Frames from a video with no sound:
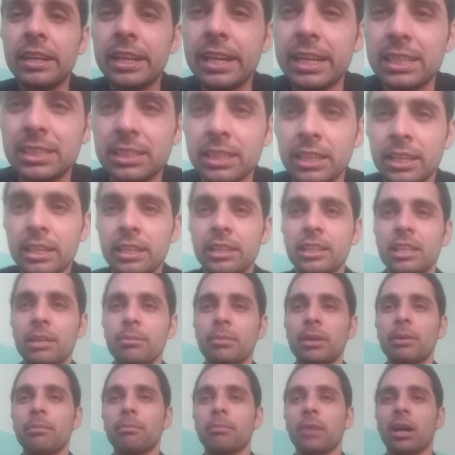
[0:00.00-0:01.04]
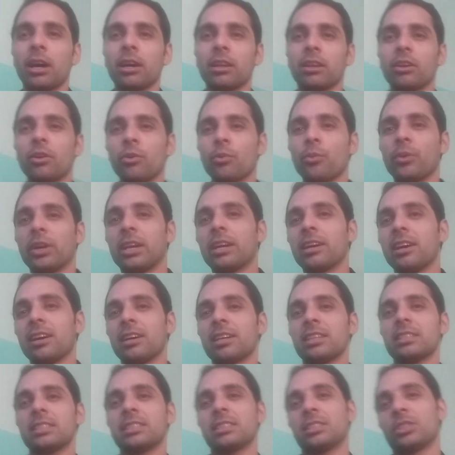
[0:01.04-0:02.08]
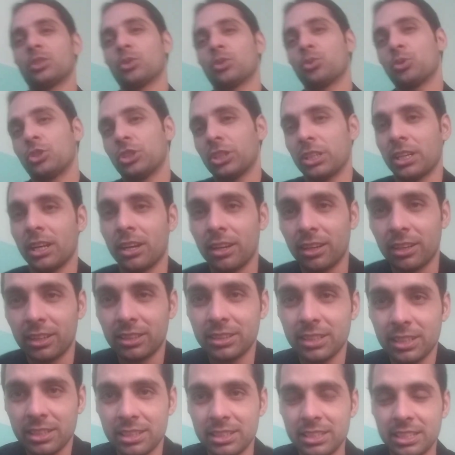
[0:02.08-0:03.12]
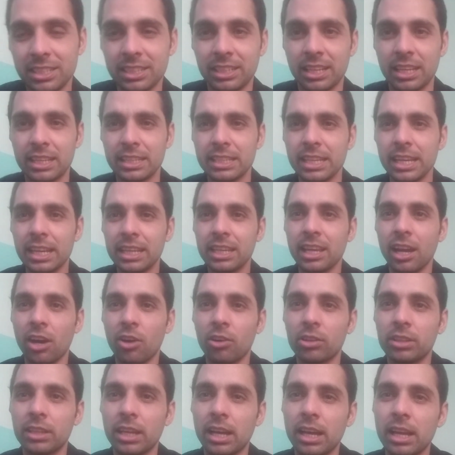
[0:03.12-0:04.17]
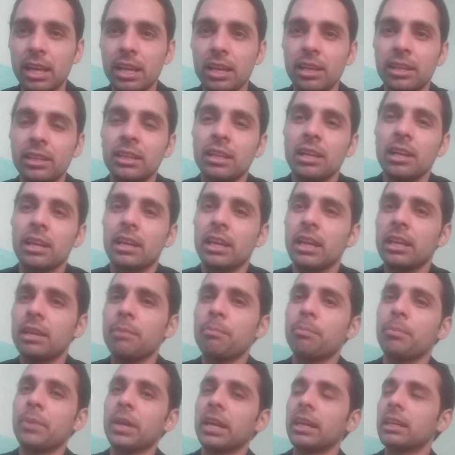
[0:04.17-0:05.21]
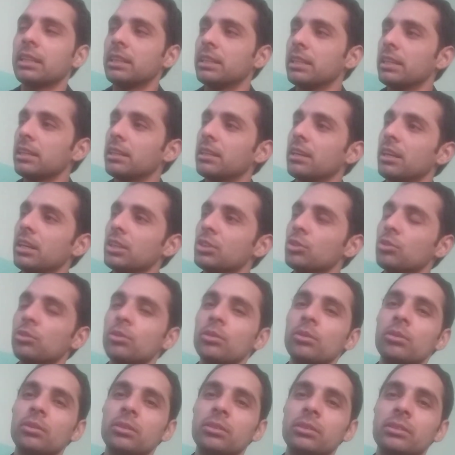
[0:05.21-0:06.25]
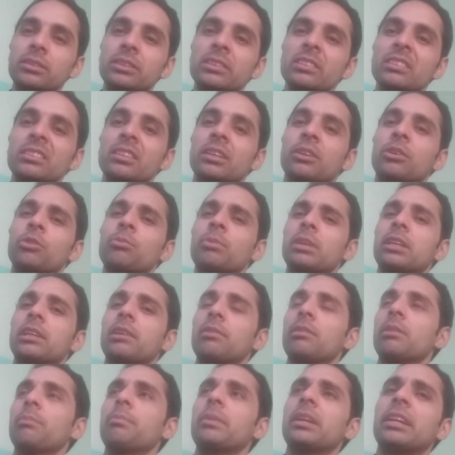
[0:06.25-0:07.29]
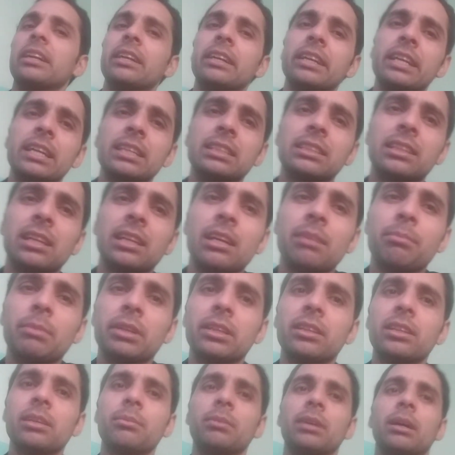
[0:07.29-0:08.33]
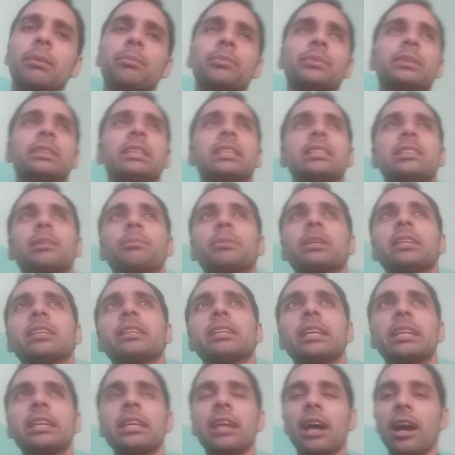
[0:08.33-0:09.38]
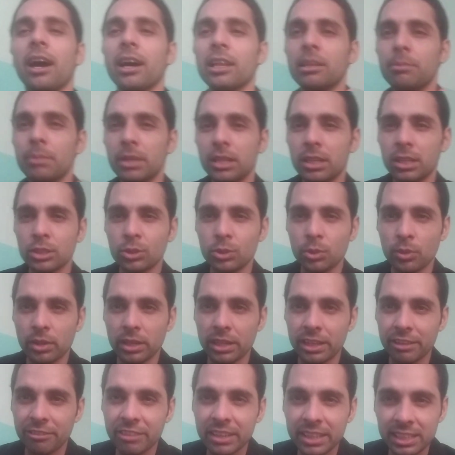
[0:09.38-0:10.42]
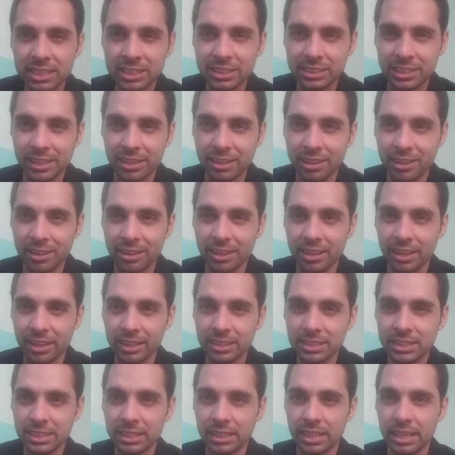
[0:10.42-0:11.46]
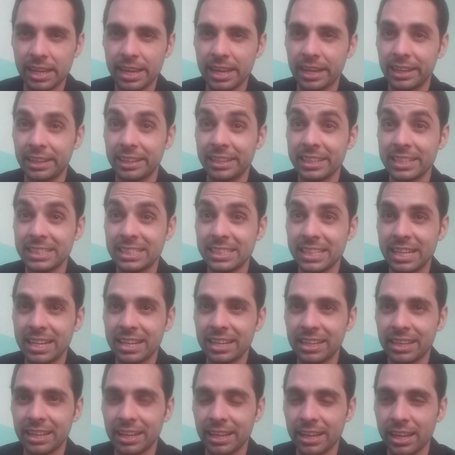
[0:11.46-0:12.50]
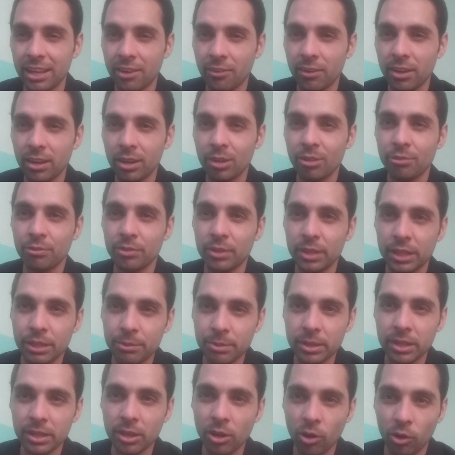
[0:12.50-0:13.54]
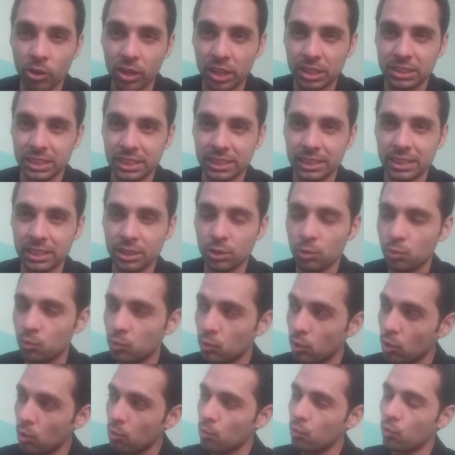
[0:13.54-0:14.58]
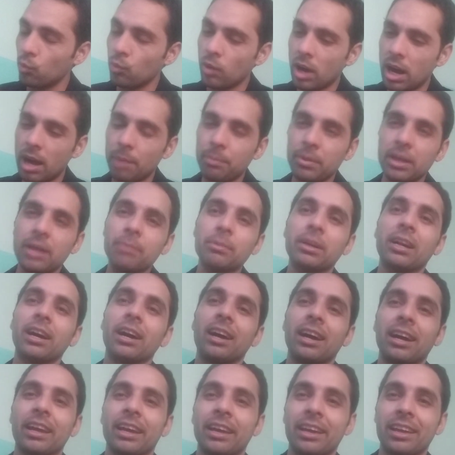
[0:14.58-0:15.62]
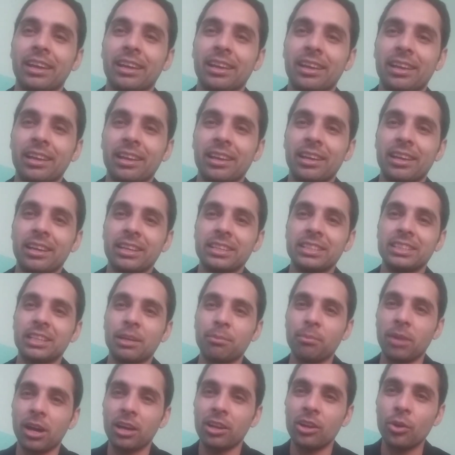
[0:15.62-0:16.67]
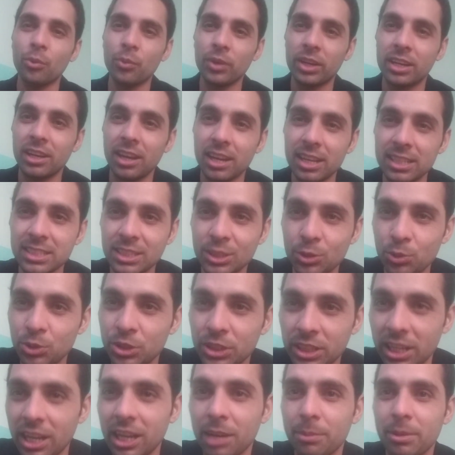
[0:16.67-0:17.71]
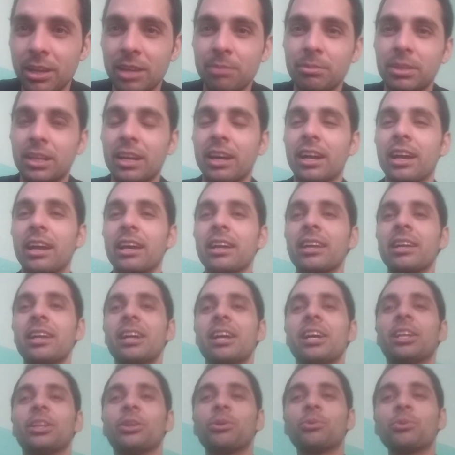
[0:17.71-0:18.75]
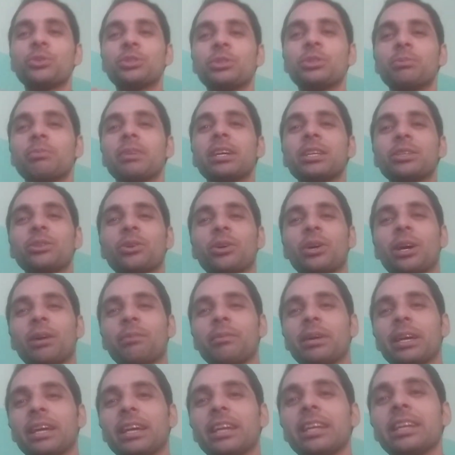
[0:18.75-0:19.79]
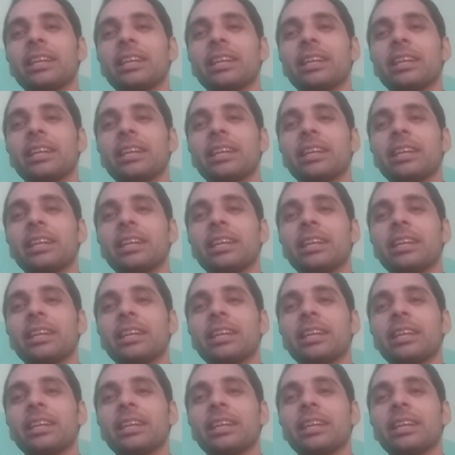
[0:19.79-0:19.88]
इंडेक्स हिंदी में मानव विकास सूचकांक ठीक है ये क्या होता है यानी व्यक्ति का जो ह्यूमन डेवलपमेंट इंडेक्स का मतलब आप ये समझ लीजिए कि आदमी का जो लिविंग स्टैंडर्ड है ठीक है एक डिसेंट लेवल ऑफ लिविंग होना चाहिए तो वो वहाँ पे हम कहाँ हैं ठीक है मानव विकास सूचकांक में हम कहाँ हैं तो उसमें जो हम हैं